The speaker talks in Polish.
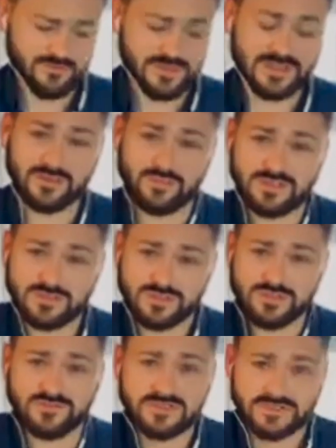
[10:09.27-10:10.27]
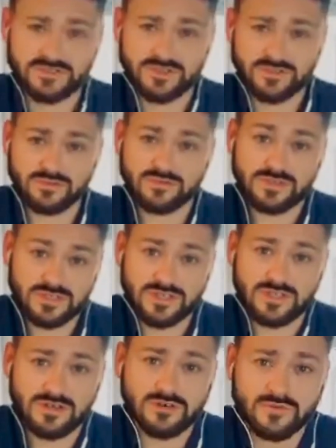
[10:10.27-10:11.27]
dla tej bliskości fizycznej, którą też
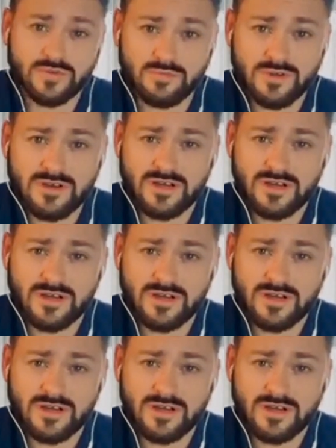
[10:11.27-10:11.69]
nadal lubimy,